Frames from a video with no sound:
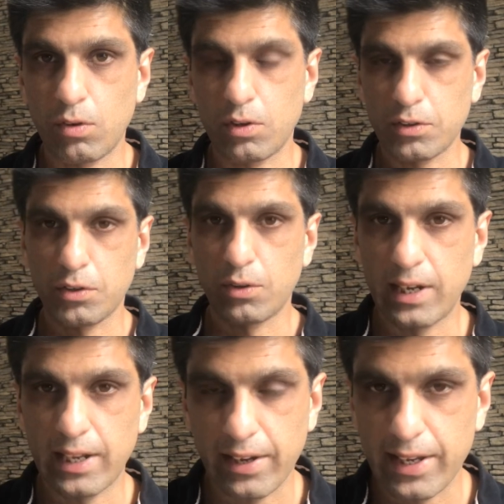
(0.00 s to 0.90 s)
कंट्रोल
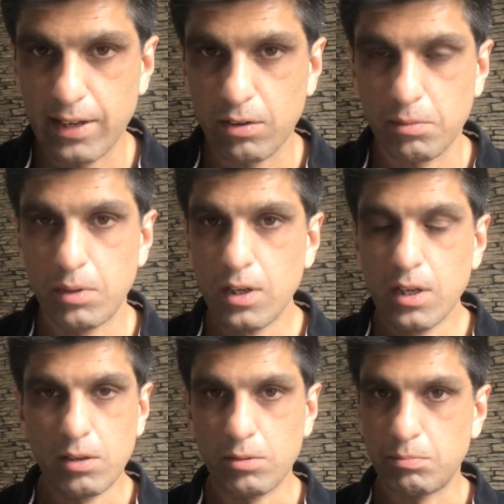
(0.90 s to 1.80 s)
ले रहे हैं और
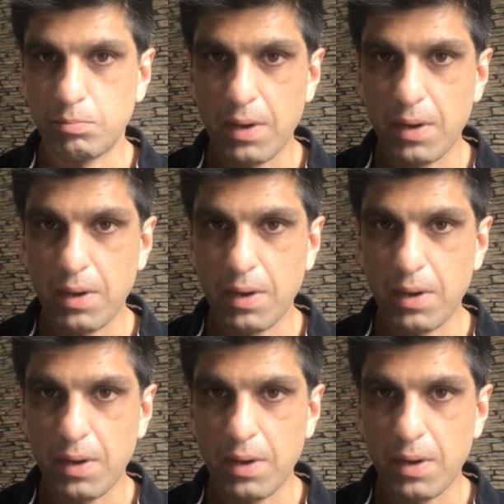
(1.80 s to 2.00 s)
um,